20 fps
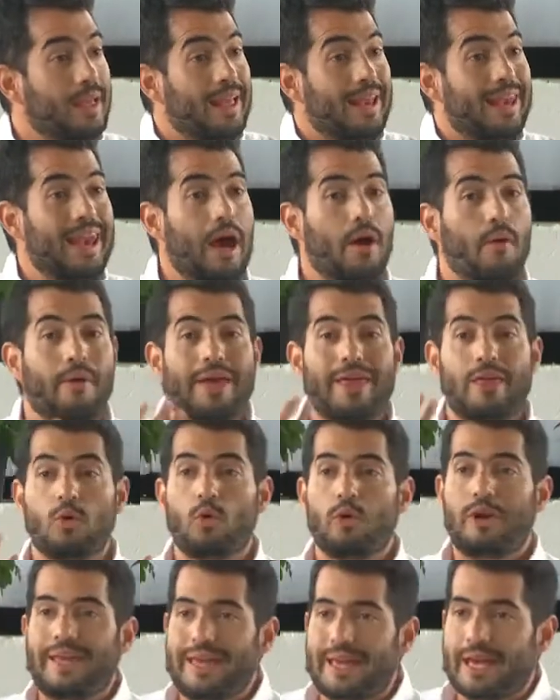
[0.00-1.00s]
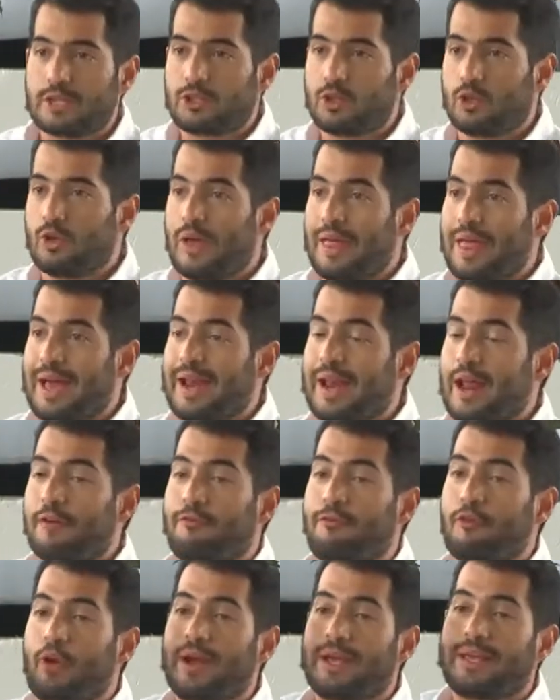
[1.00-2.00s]
la veeduría ciudadana
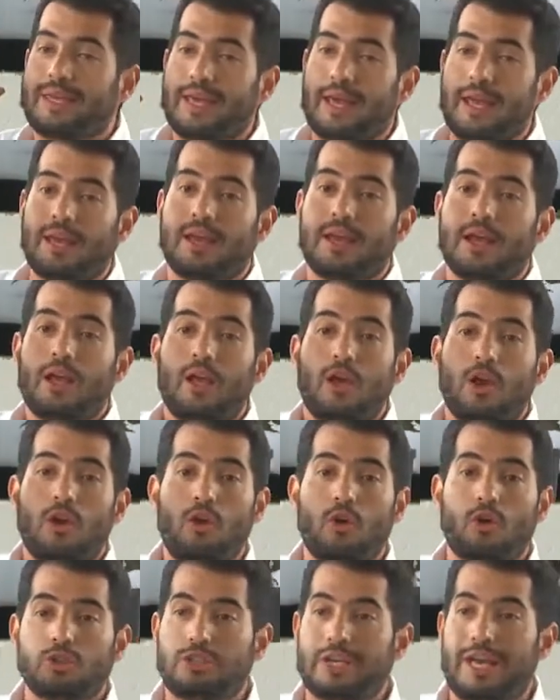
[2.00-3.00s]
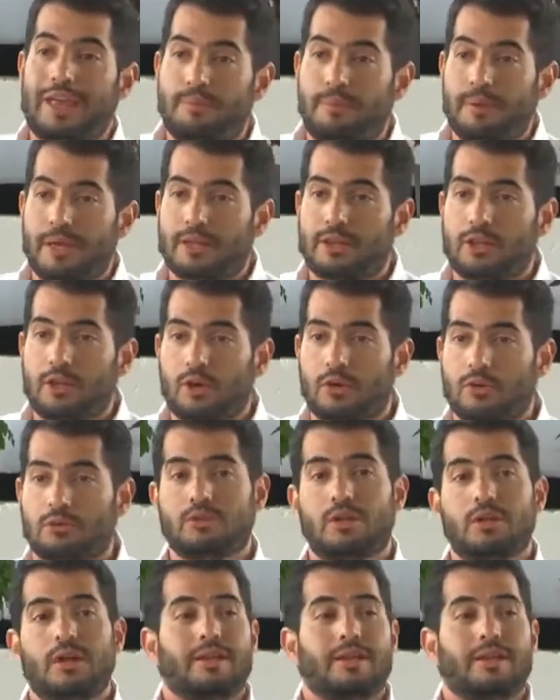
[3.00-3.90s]
fue quien nos advirtió